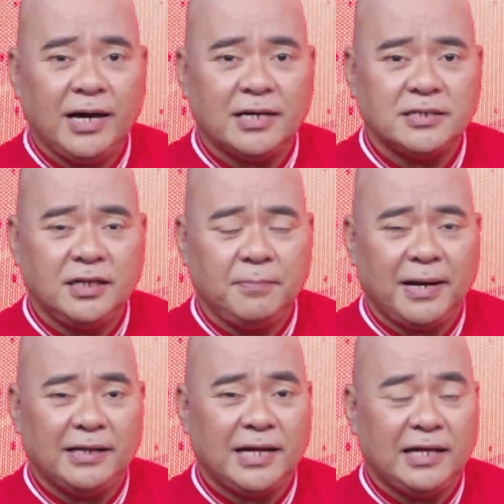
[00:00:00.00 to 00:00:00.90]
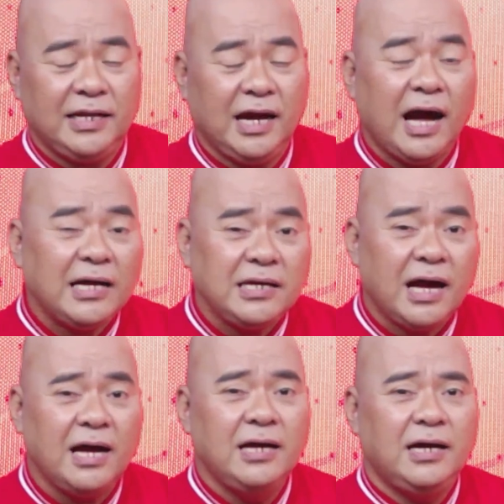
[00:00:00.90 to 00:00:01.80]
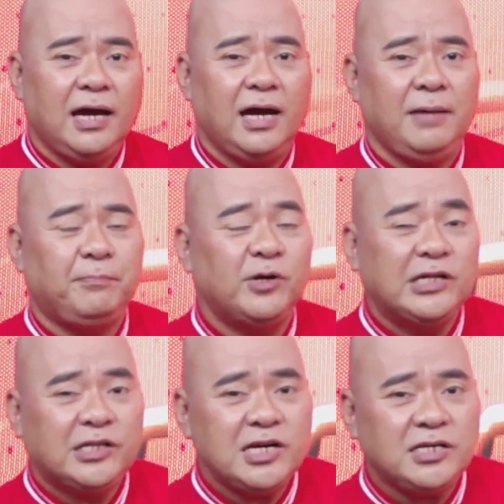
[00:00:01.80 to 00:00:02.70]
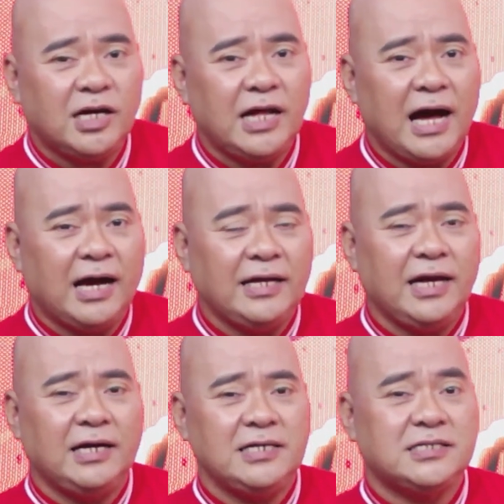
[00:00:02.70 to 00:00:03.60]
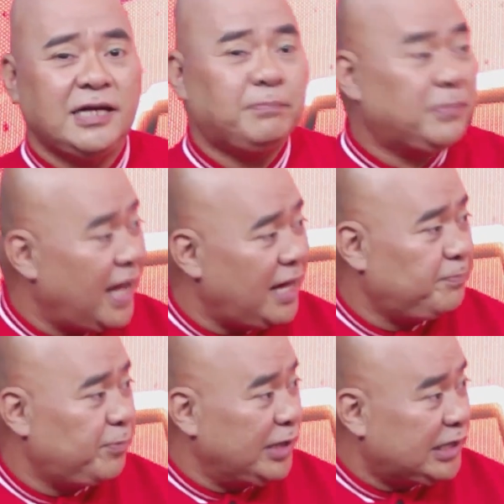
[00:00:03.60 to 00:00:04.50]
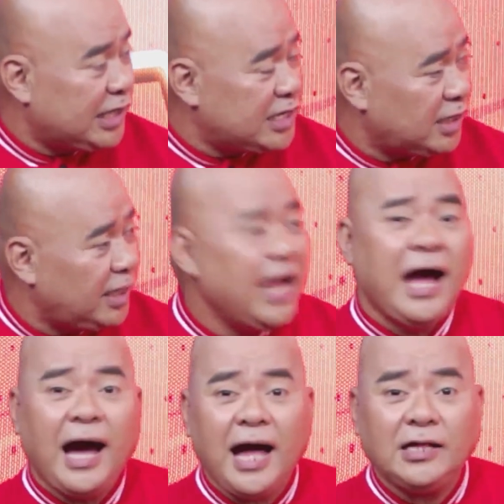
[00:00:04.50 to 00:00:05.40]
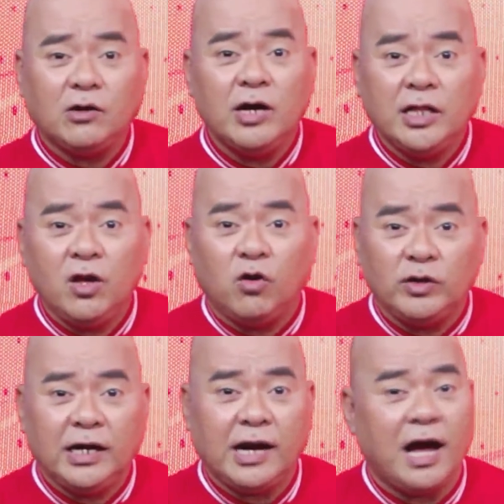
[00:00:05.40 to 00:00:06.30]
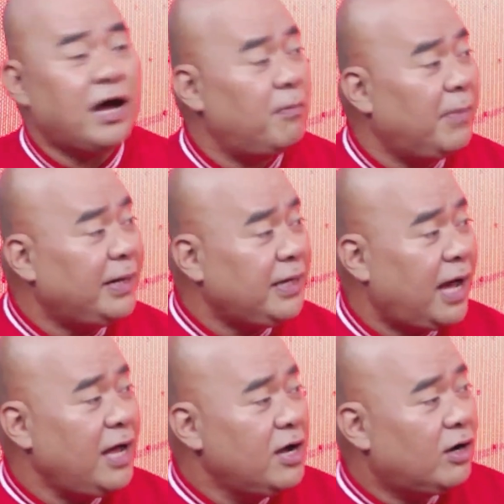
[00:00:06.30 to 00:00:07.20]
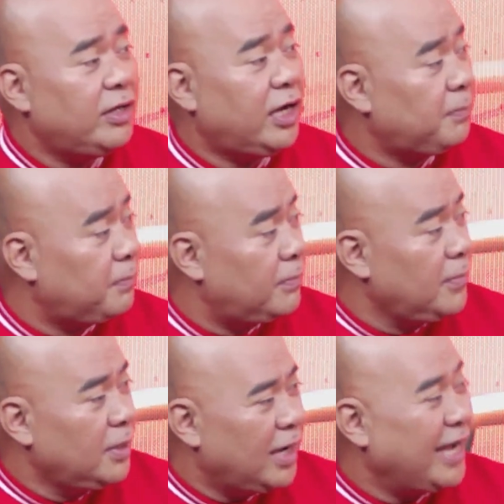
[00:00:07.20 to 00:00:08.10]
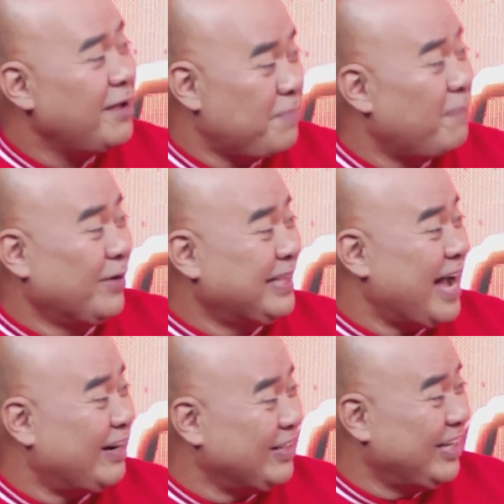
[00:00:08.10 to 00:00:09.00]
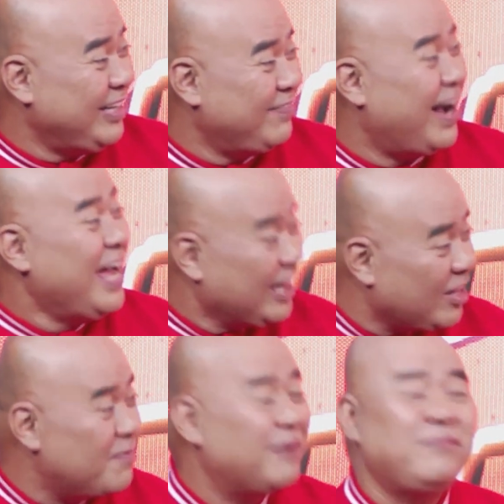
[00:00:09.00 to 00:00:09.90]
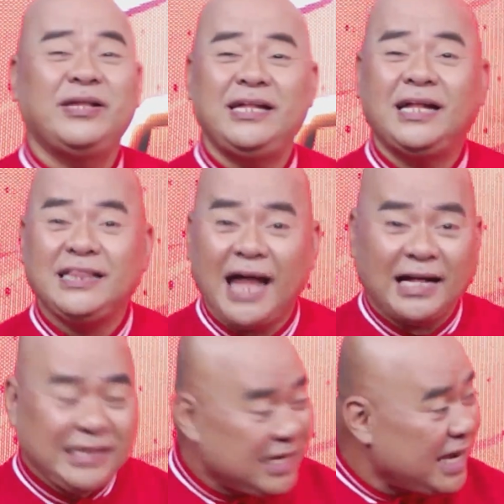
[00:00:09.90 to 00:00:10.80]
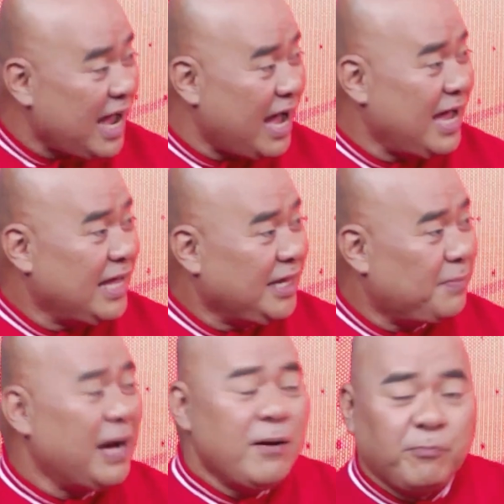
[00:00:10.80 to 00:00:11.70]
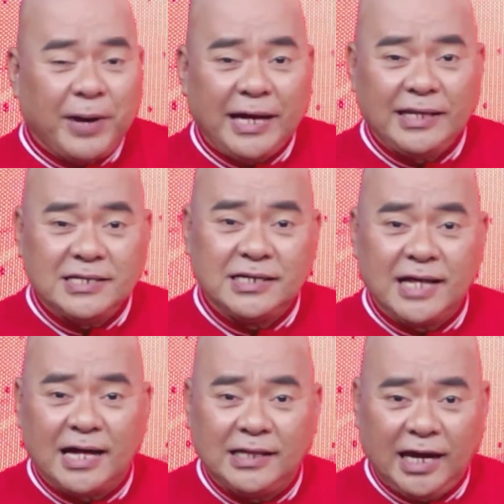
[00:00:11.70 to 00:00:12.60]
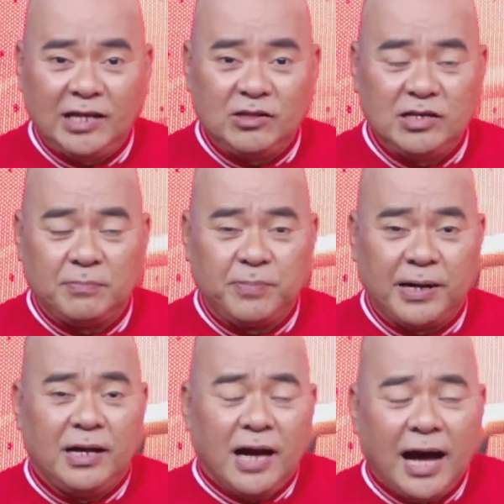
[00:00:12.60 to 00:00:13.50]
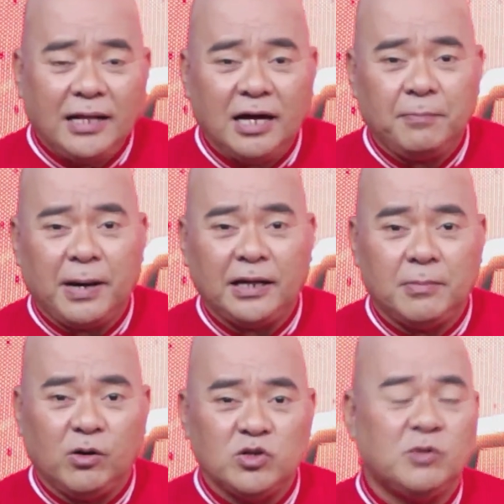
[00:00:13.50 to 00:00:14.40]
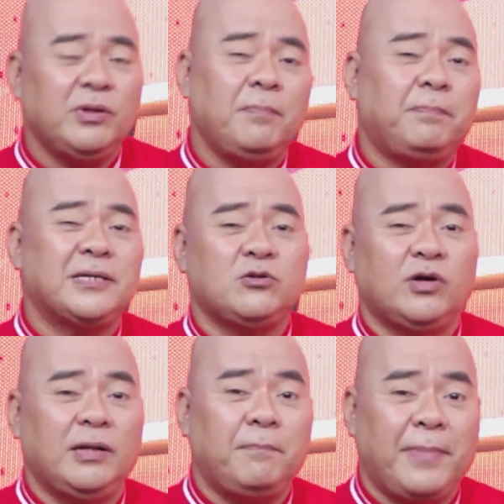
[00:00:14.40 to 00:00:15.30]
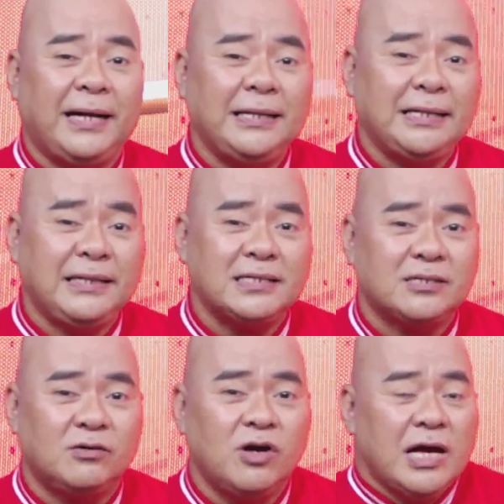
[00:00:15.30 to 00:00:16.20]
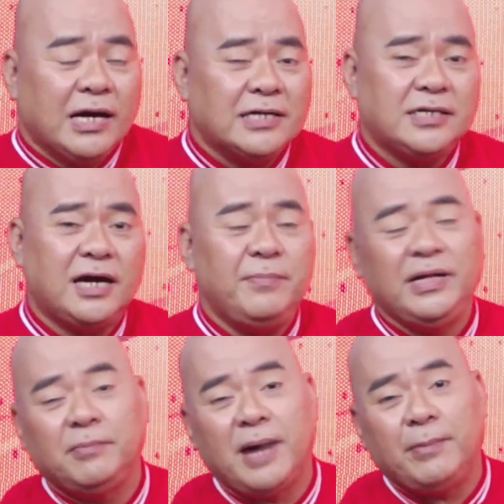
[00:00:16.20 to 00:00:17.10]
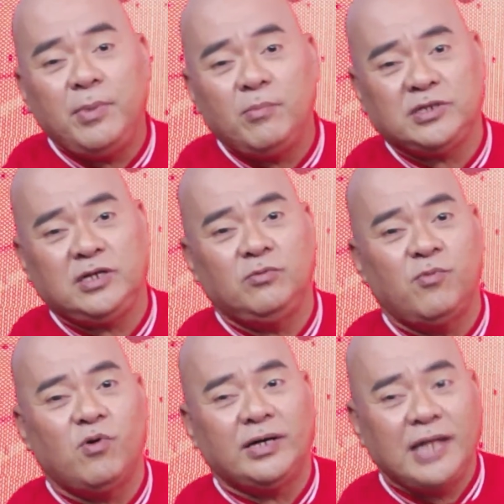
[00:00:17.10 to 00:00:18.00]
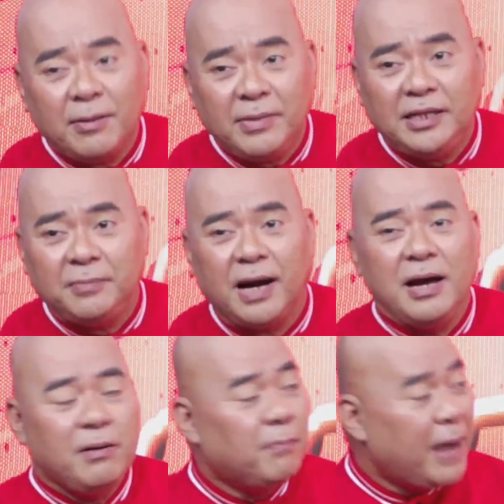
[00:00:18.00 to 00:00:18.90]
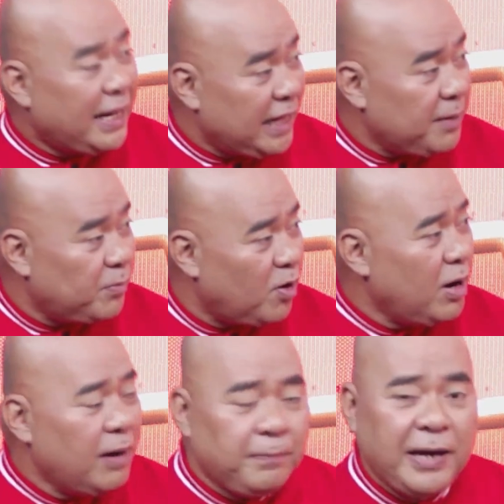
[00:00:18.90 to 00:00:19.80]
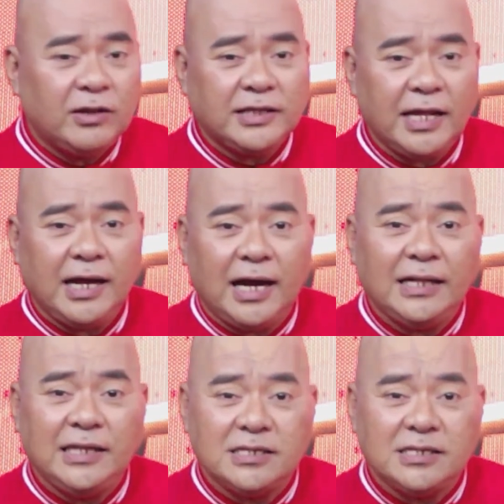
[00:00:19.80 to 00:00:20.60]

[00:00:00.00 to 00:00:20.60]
nga kasi 'di ba ang nanay nga niya ay politician, ang kanyang stepdad politician din. At kung hindi ako nagkakamali ha, ah, tumakbo Ayun, papunta ako doon. Yes. Oh. Tumakbo rin ang daddy niya. Uh-huh. Pwedeng si daddy Edo niya pa, anak, baka naman gusto mo rin pasukan ng politics. Kung, kasi kami ng mami mo, sinubukan namin, di ba? Mm-hmm. Malay mo. Pero talaga ang